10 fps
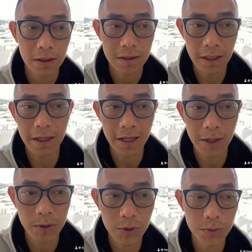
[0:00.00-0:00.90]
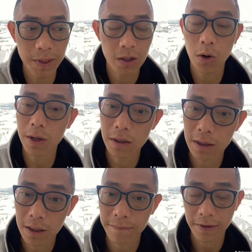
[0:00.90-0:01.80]
Tiền Academy YouTube coi
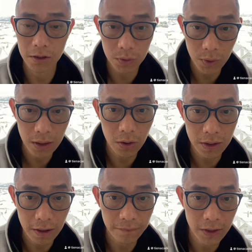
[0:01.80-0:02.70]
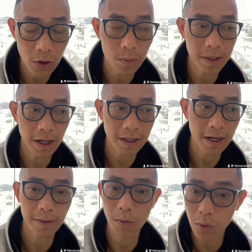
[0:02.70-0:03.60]
những cái phát trực tuyến, coi những cái video mình đẩy
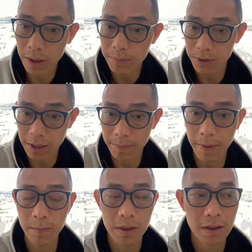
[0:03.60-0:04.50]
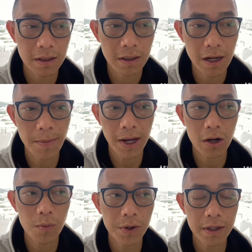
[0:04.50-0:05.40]
ra bốn, năm rưỡi, năm năm để bạn
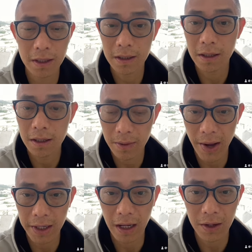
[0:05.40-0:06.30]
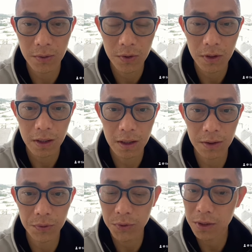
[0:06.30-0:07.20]
có một cái kiến thức cơ bản đã
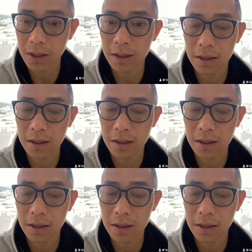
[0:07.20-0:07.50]
uh, trước khi